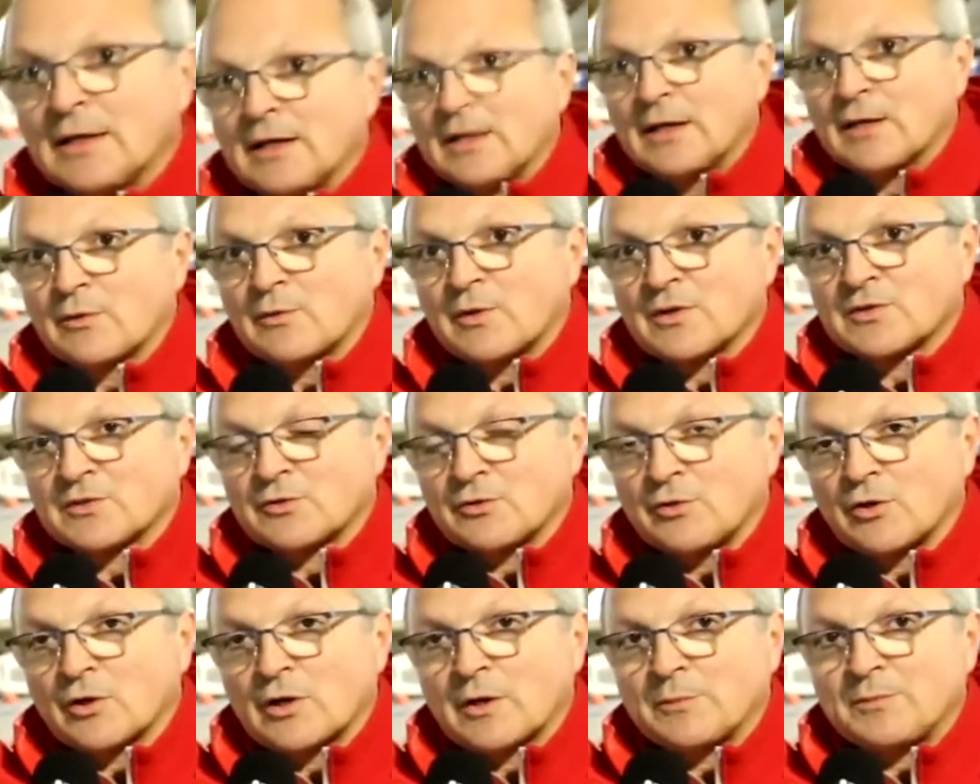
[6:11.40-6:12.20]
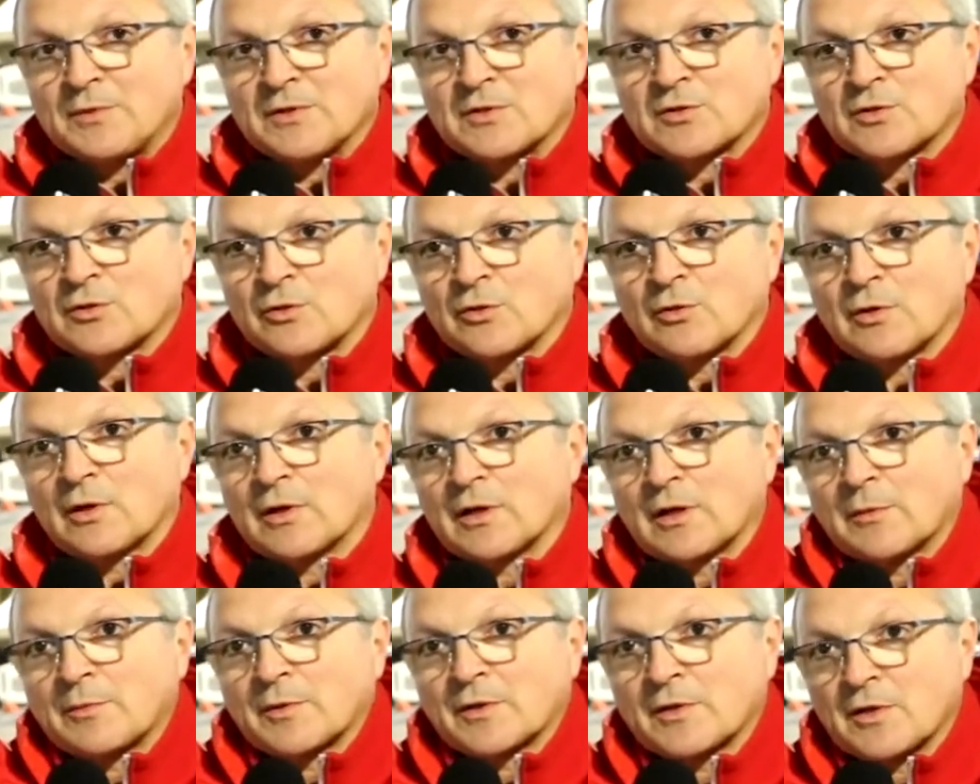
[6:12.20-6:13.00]
e questo io capisco
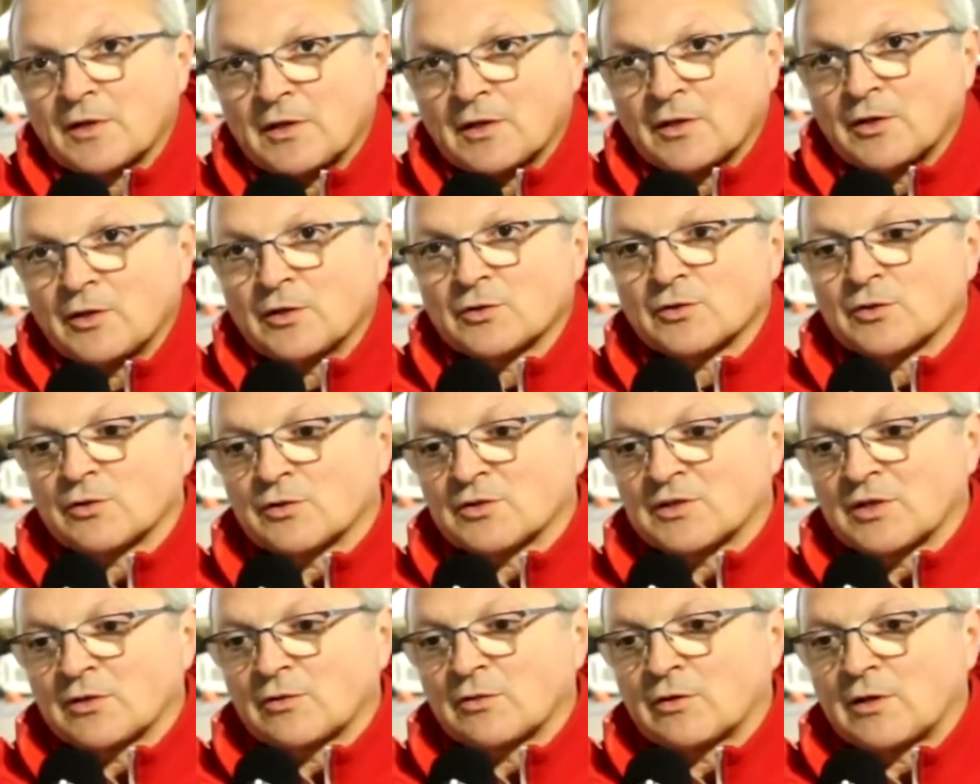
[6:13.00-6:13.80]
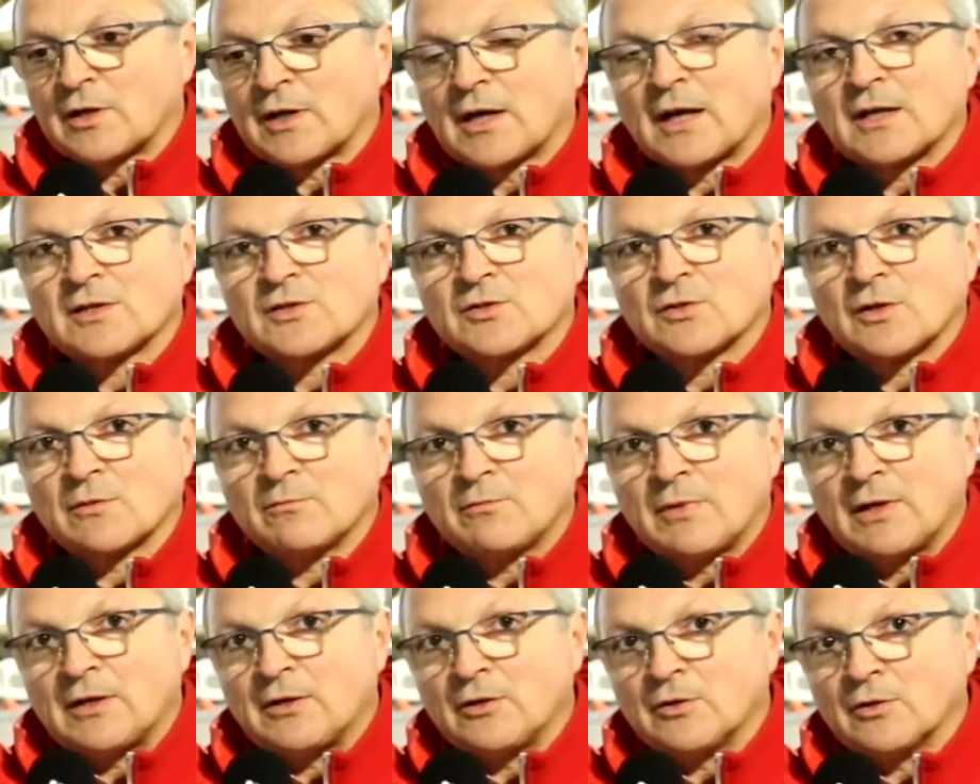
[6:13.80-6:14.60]
anche perché anch'io sono stato un ragazzo, è
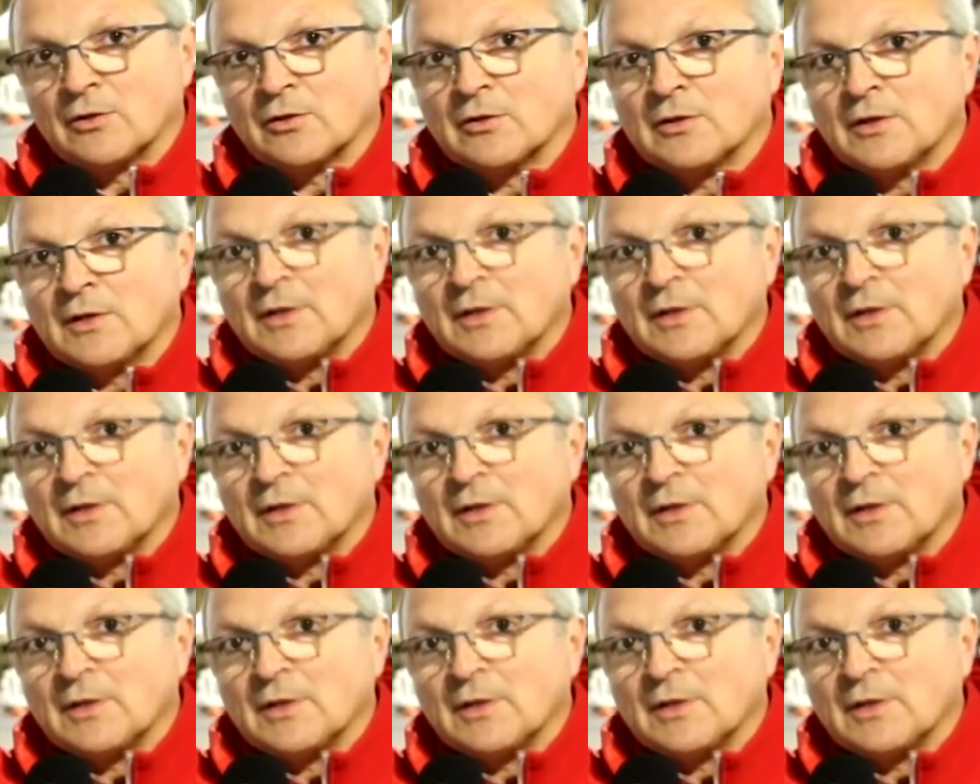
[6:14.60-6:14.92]
bello